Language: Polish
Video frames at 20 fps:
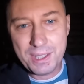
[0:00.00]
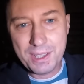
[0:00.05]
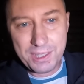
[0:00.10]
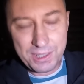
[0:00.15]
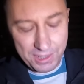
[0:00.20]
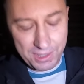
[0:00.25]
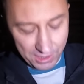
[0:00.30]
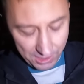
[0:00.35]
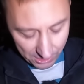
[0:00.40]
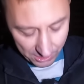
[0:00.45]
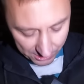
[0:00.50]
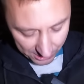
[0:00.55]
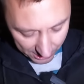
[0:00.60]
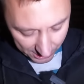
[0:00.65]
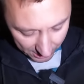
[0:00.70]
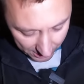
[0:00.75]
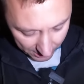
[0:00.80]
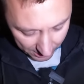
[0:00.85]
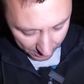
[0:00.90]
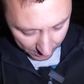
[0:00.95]
jeśli
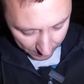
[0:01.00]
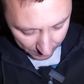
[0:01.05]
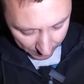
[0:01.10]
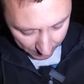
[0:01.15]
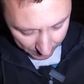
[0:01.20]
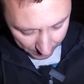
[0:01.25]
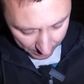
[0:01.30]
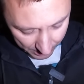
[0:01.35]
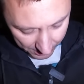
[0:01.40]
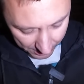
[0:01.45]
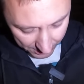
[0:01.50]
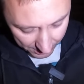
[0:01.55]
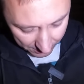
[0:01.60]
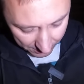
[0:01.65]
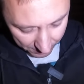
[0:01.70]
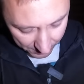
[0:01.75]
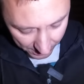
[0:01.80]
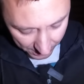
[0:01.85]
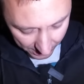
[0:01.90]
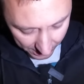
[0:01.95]
chodzi o
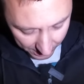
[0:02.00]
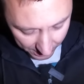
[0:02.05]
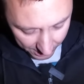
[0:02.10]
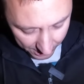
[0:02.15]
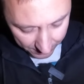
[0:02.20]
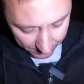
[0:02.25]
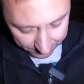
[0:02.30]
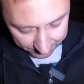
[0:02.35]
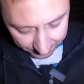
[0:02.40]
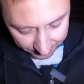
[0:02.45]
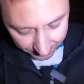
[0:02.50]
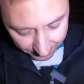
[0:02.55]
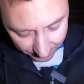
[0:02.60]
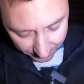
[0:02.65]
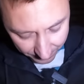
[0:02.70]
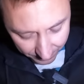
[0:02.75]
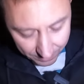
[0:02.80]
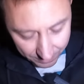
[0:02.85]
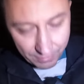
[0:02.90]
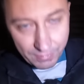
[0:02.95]
polską część
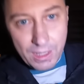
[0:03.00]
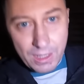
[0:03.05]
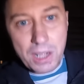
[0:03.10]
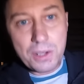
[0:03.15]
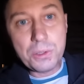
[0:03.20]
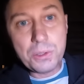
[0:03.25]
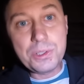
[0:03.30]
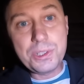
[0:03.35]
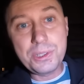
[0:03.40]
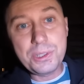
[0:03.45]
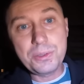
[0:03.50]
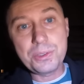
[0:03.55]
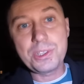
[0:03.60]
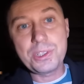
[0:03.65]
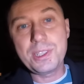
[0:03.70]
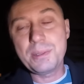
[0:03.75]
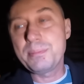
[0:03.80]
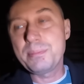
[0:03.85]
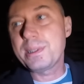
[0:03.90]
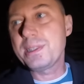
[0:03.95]
ludzi,
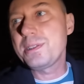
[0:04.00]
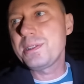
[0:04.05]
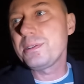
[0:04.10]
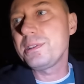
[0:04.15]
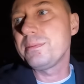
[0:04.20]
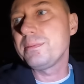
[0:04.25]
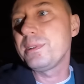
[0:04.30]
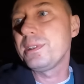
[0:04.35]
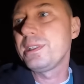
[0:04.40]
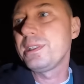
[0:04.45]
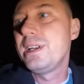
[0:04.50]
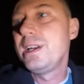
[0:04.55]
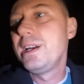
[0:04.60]
którzy tam pracują.